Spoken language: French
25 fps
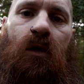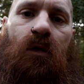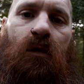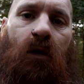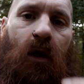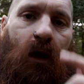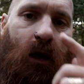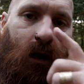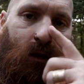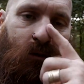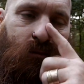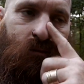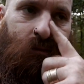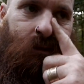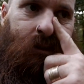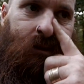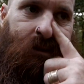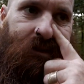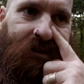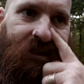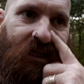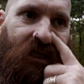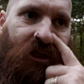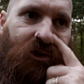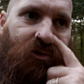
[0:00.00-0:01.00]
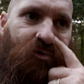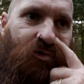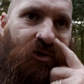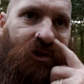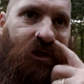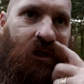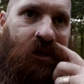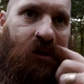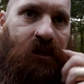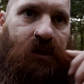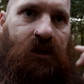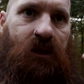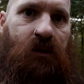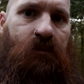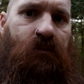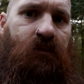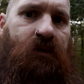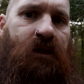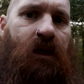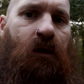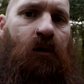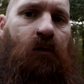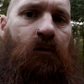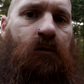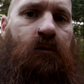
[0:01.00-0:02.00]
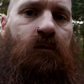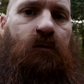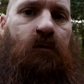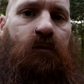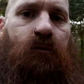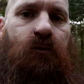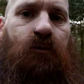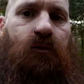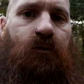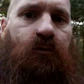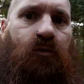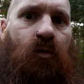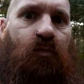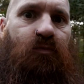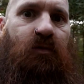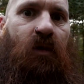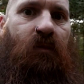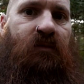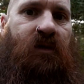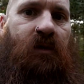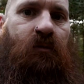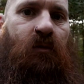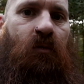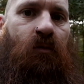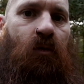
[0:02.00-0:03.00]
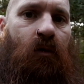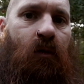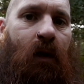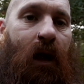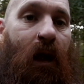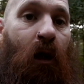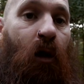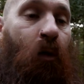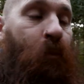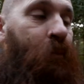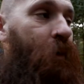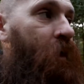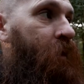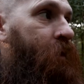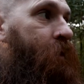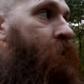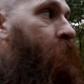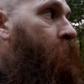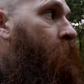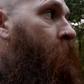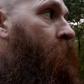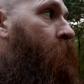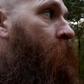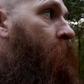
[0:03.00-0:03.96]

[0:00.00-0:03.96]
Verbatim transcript: Voilà, c'est un sujet qui me tarote depuis un petit moment à en parler.